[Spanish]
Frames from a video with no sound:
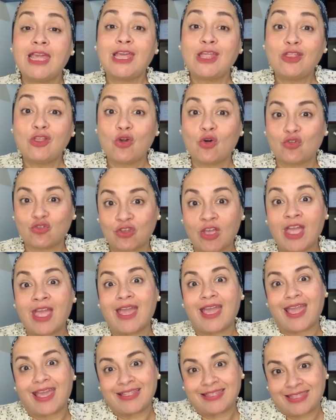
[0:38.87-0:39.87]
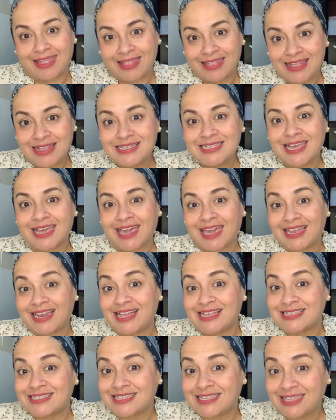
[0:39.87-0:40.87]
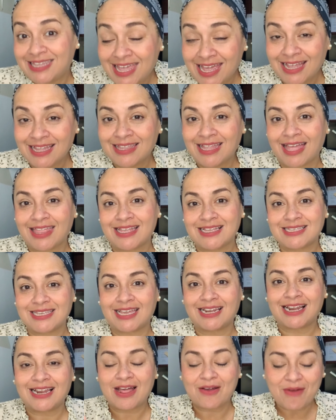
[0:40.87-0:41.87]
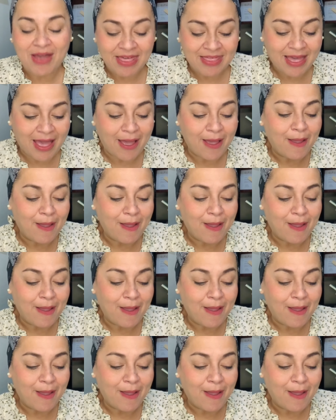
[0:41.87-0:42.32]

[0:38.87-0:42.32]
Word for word: y Dios te dice que eres digna de ser alabada.